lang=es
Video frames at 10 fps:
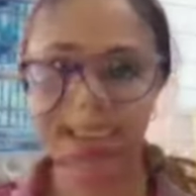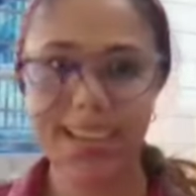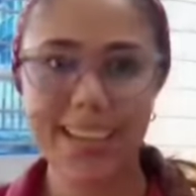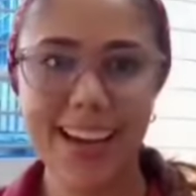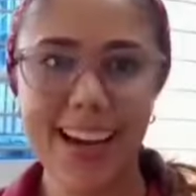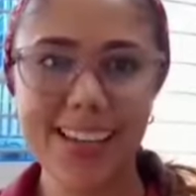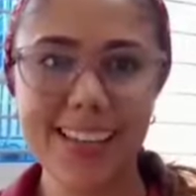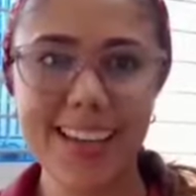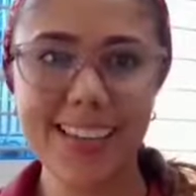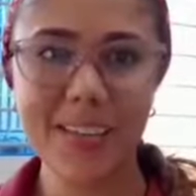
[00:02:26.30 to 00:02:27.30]

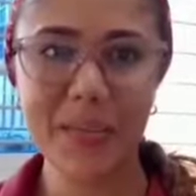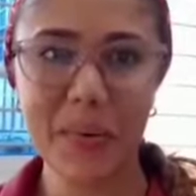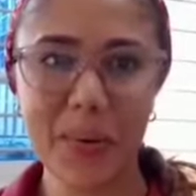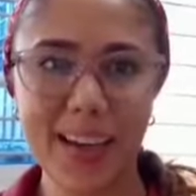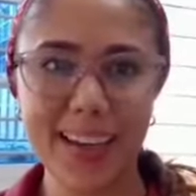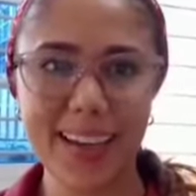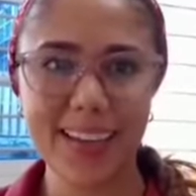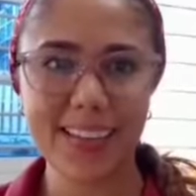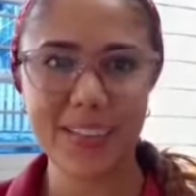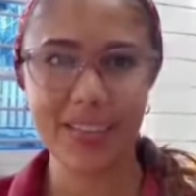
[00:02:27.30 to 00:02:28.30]
Gracias, nueva
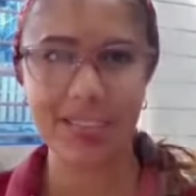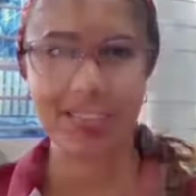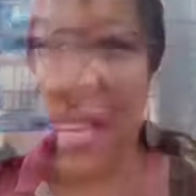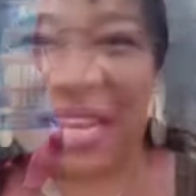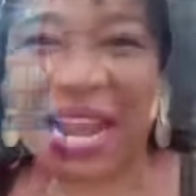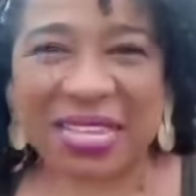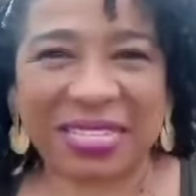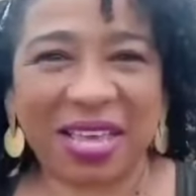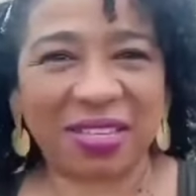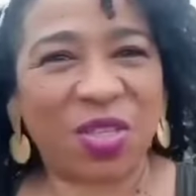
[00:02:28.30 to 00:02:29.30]
generación.
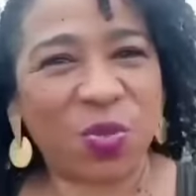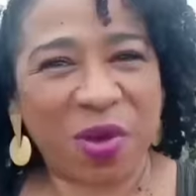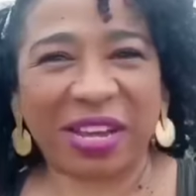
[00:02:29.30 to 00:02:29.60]
Gracias, nueva